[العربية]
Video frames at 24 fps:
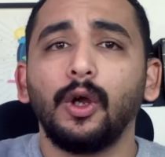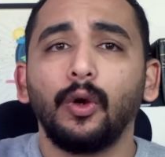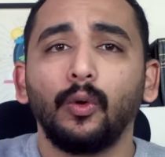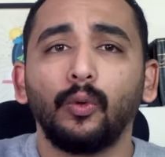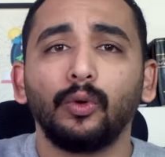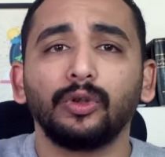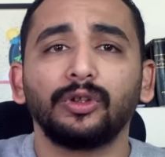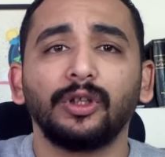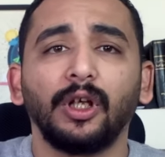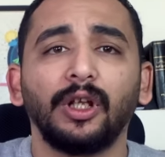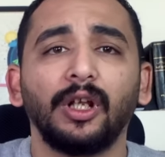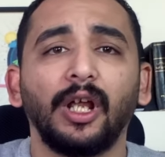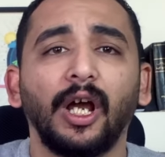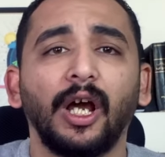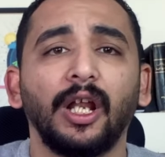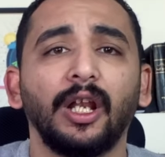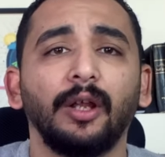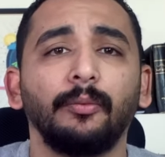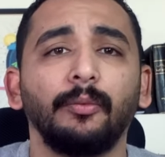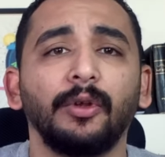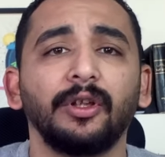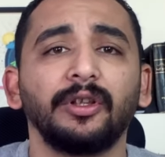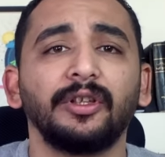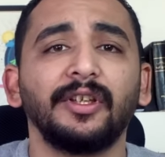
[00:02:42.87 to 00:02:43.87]
وطلع على
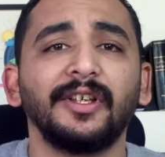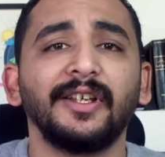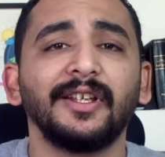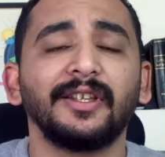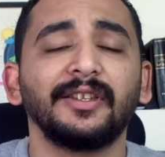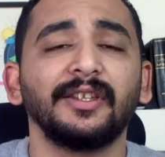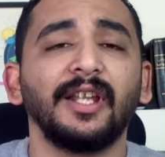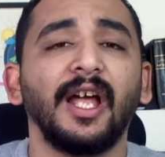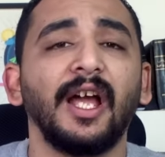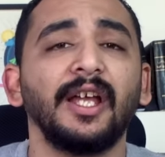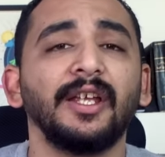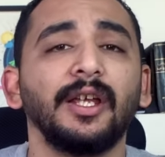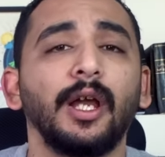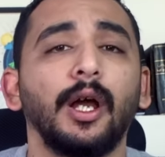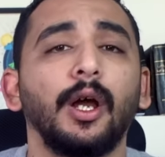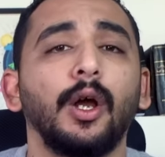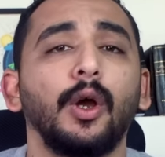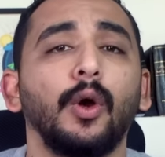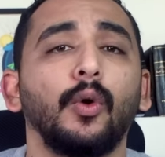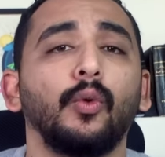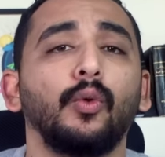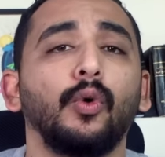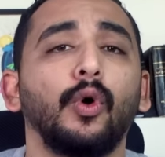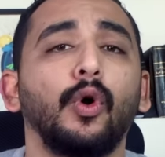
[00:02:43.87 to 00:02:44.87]
منطقة ناهية
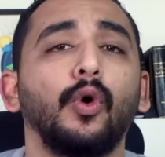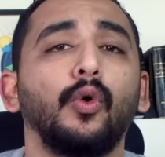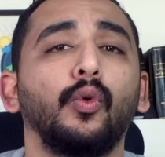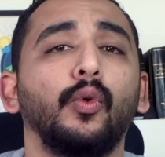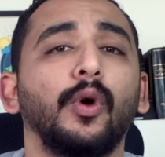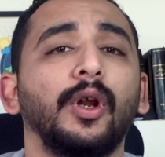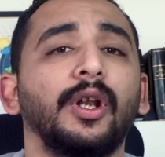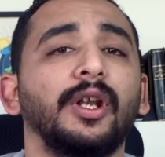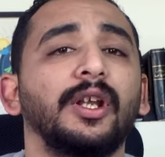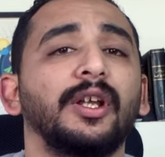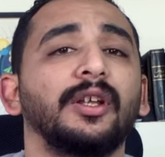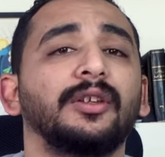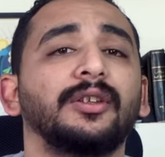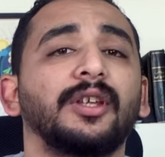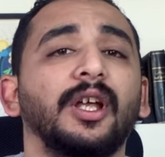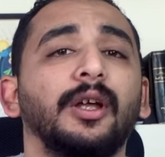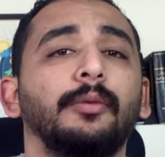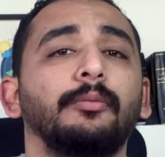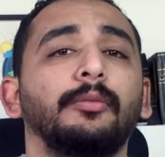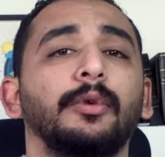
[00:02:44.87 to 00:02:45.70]
وهو اللي اهتم